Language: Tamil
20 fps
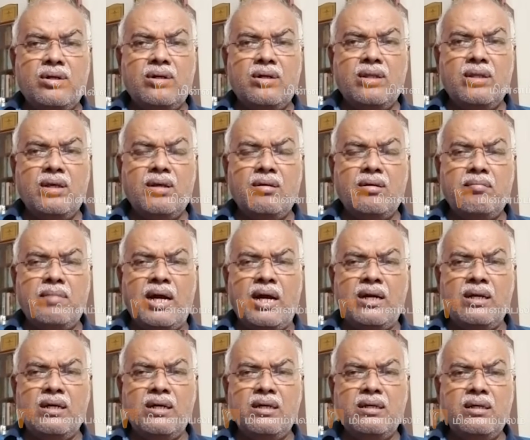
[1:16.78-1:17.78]
ஏதாவது
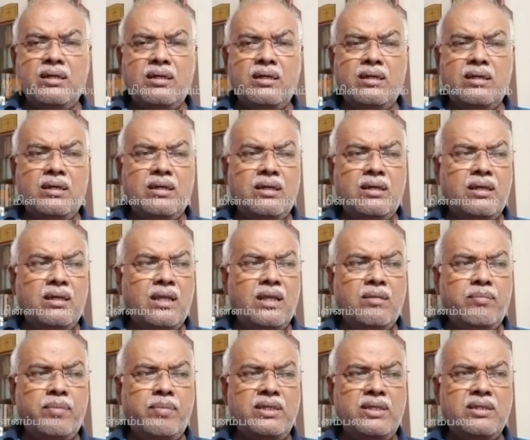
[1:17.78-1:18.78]
மாடு கீடு ஏதாவது
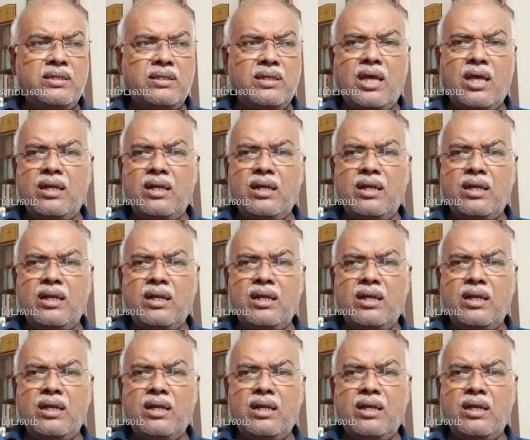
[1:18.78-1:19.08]
பெஞ்சுதுன்னா